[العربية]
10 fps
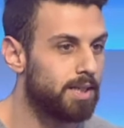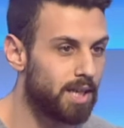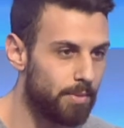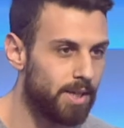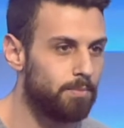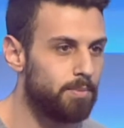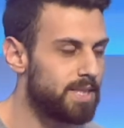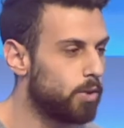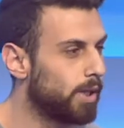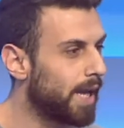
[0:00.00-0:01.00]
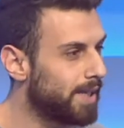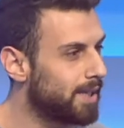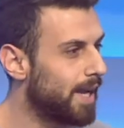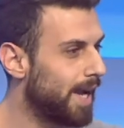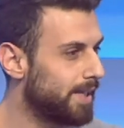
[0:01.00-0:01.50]
كمان بصير هو
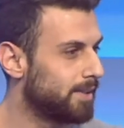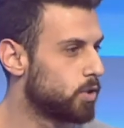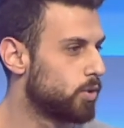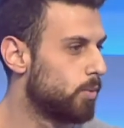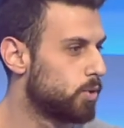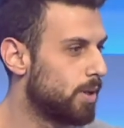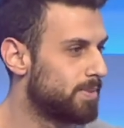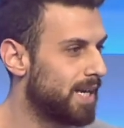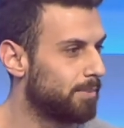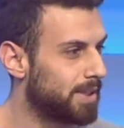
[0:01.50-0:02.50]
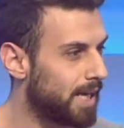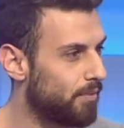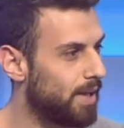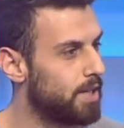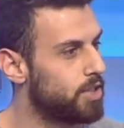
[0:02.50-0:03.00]
يغير لها حياتها شوي بشوي بتصير عم
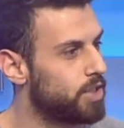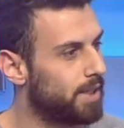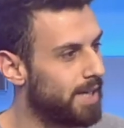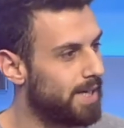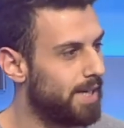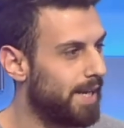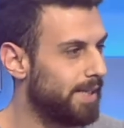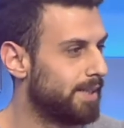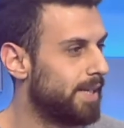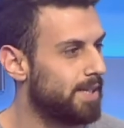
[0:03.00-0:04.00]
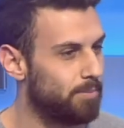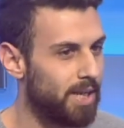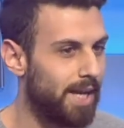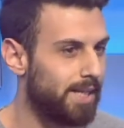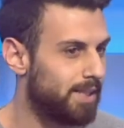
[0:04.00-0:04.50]
تتعرف على اشياء ثانيه ناحيه ثانيه من
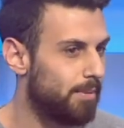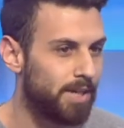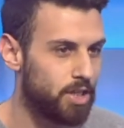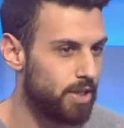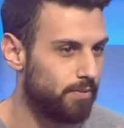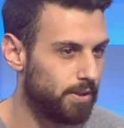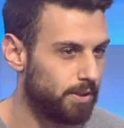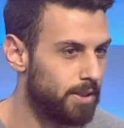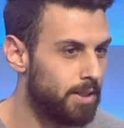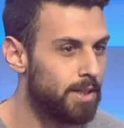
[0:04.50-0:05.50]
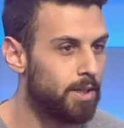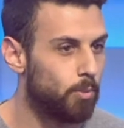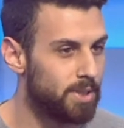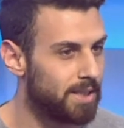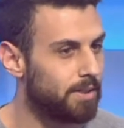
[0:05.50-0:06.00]
الحياه هي مانا شايفتها صح
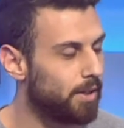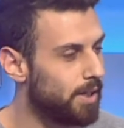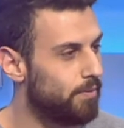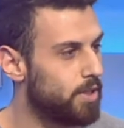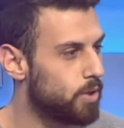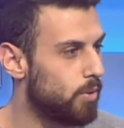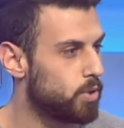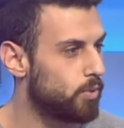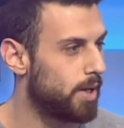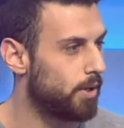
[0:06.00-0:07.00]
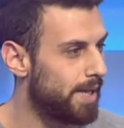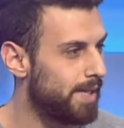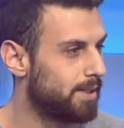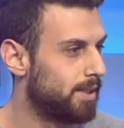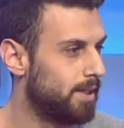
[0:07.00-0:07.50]
بتصير تغرم فيه شوي بشوي
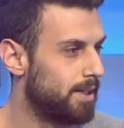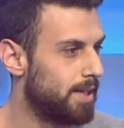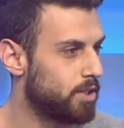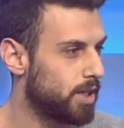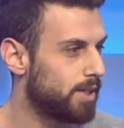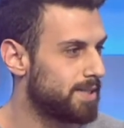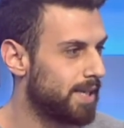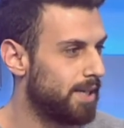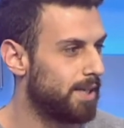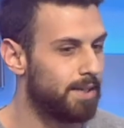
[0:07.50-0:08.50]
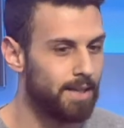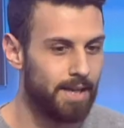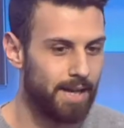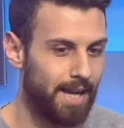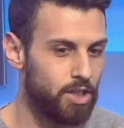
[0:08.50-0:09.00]
لقيت الشخص يلي
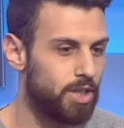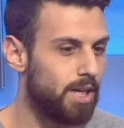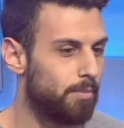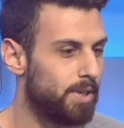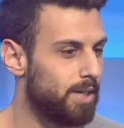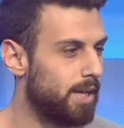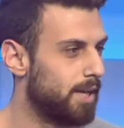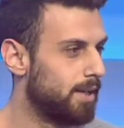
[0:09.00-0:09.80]
رح يشيلها من